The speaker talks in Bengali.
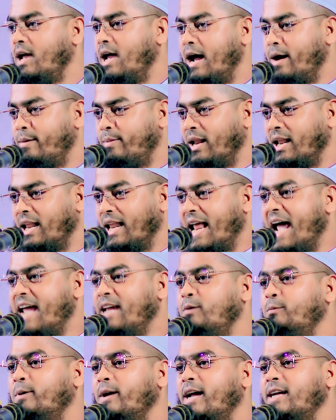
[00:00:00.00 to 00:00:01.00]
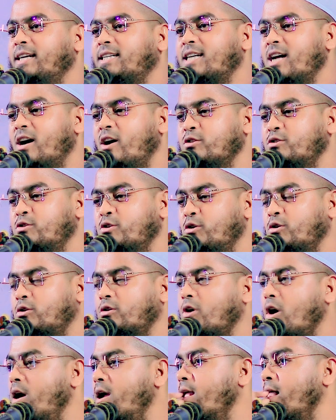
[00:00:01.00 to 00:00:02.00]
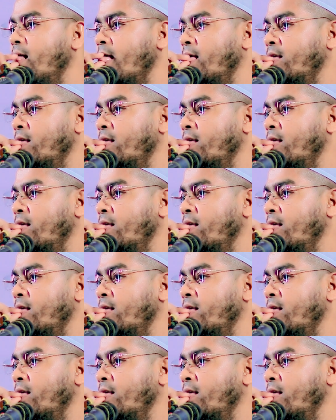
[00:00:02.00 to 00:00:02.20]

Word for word: আবার লাইভে এসে হজরত কয়